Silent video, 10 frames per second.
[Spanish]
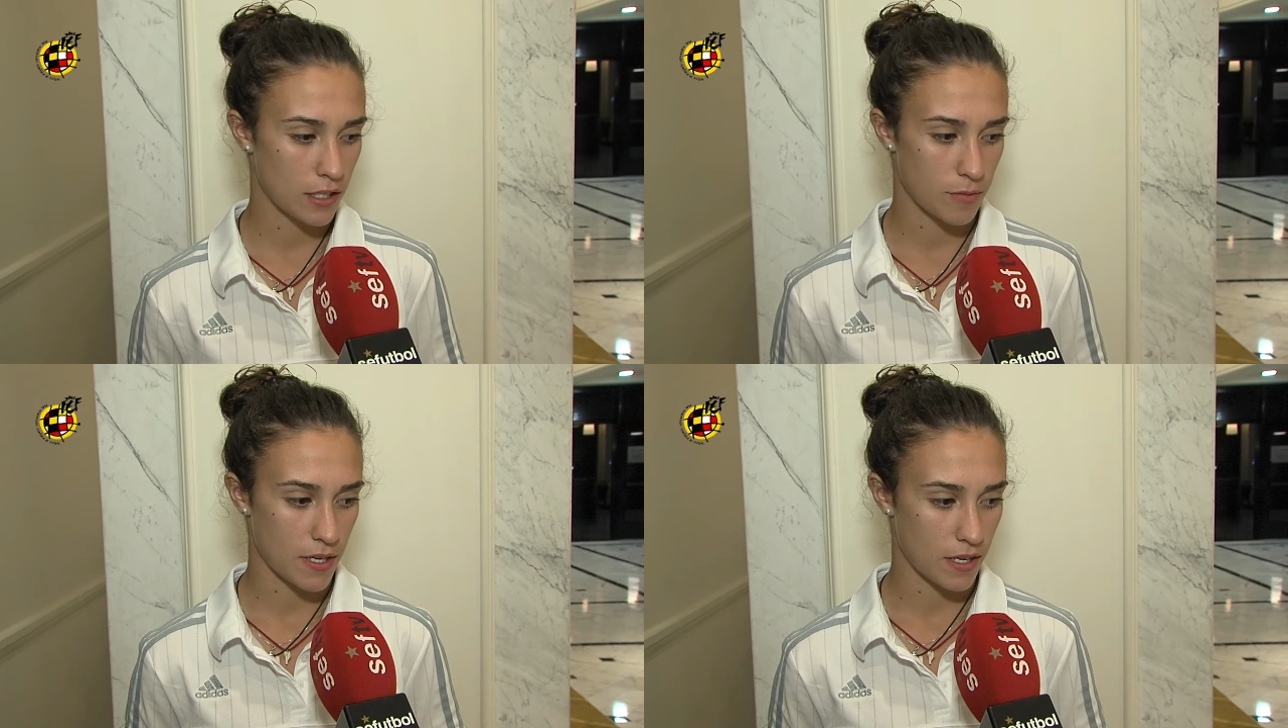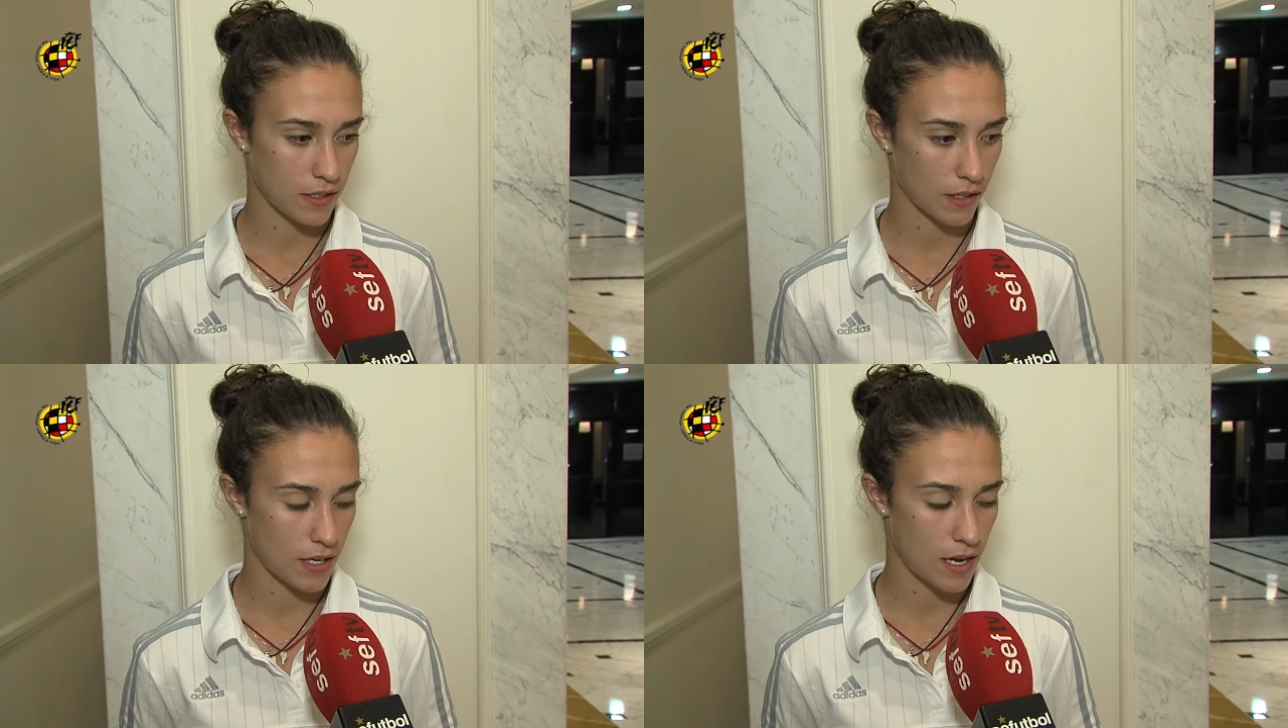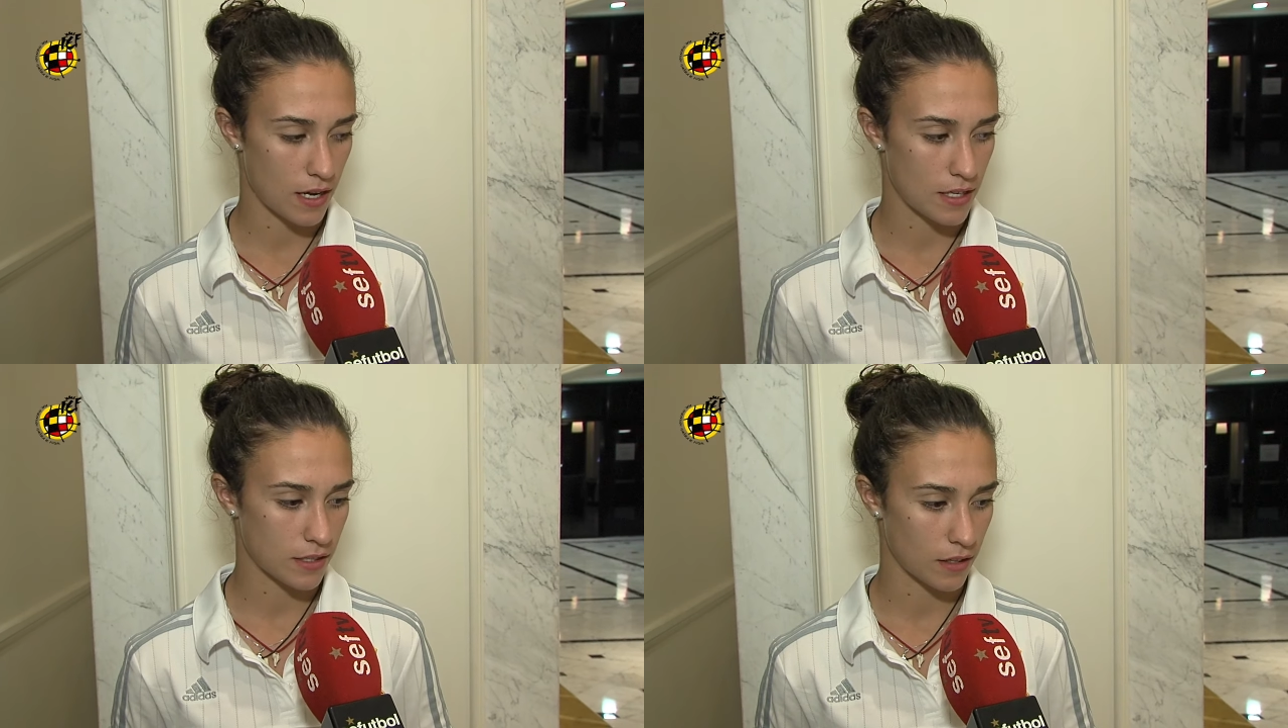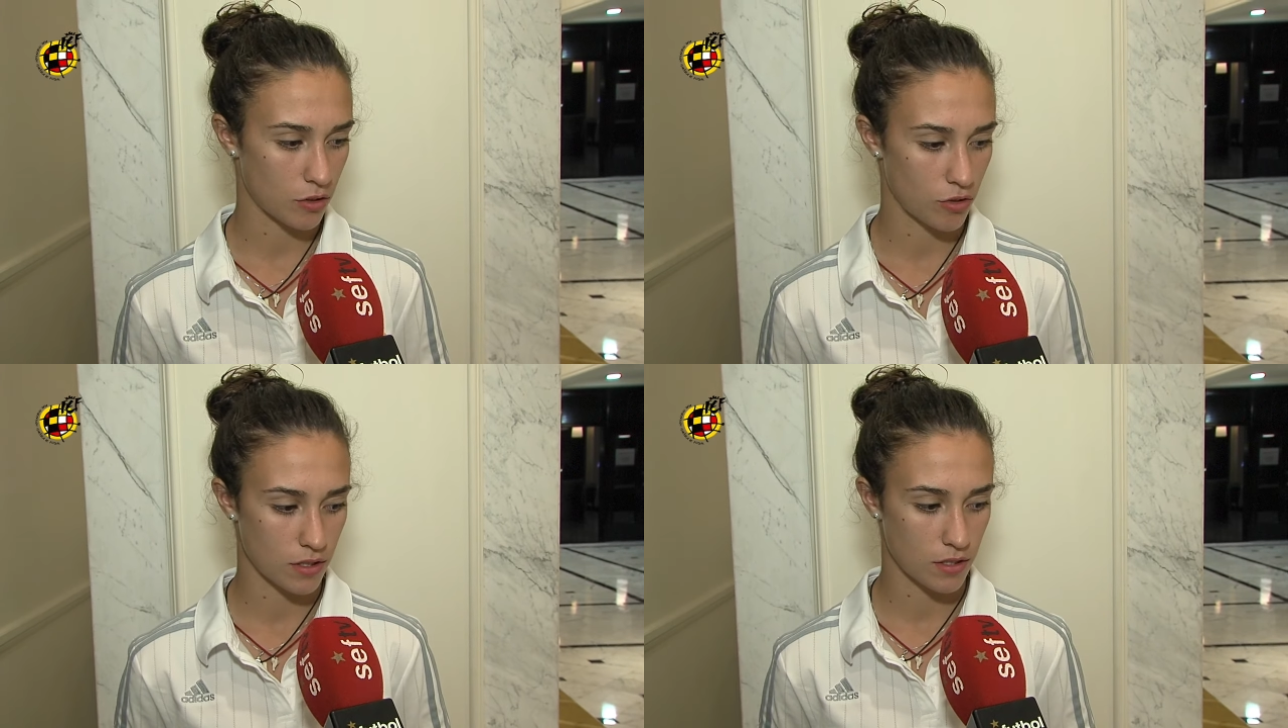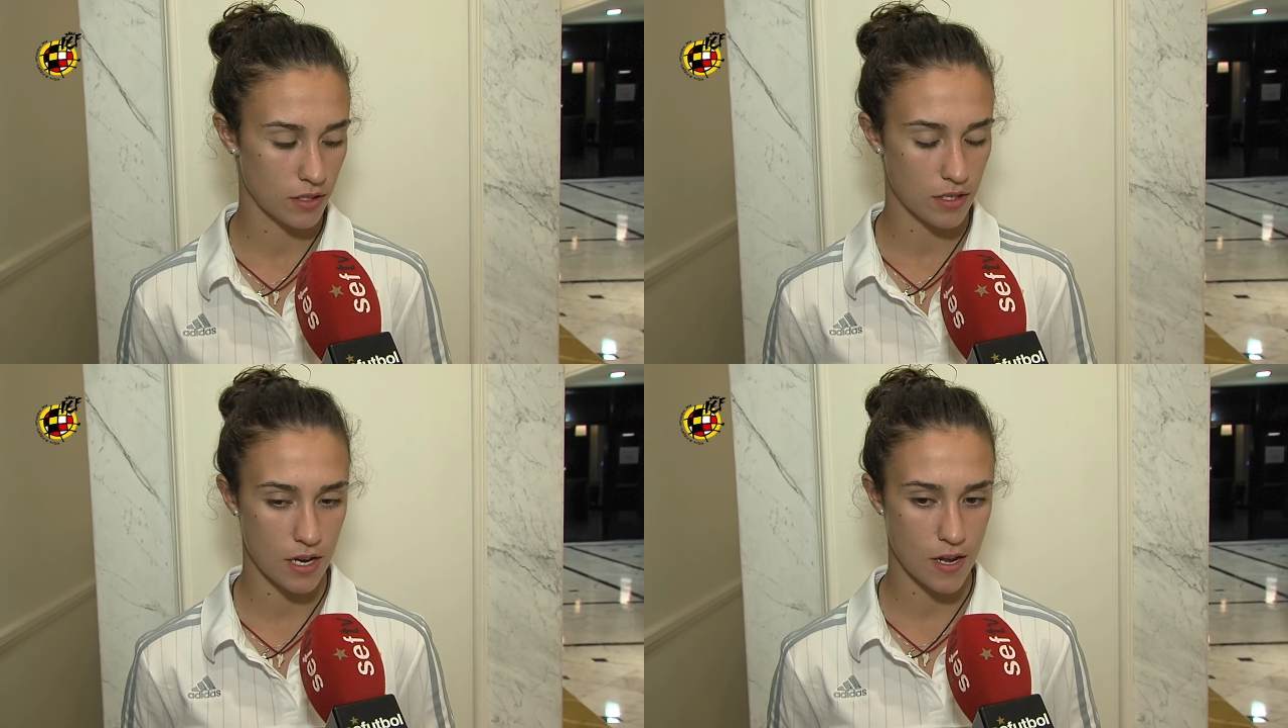España seguirá estando
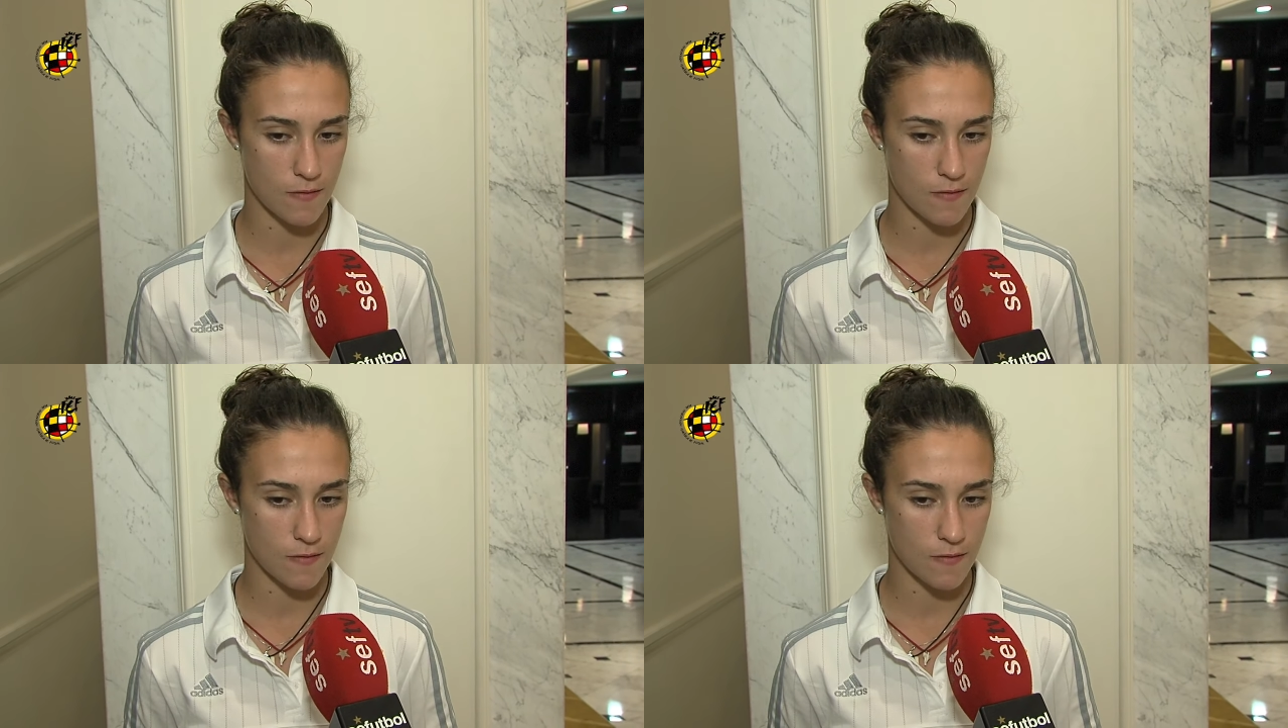en,